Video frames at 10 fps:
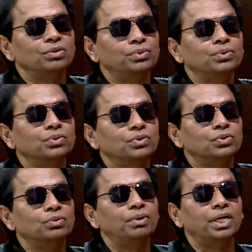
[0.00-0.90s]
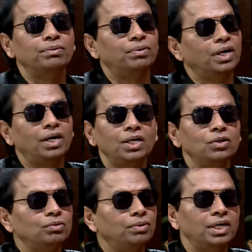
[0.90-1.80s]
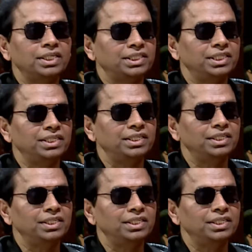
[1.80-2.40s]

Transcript: তবু তোমায় ভালোবাসি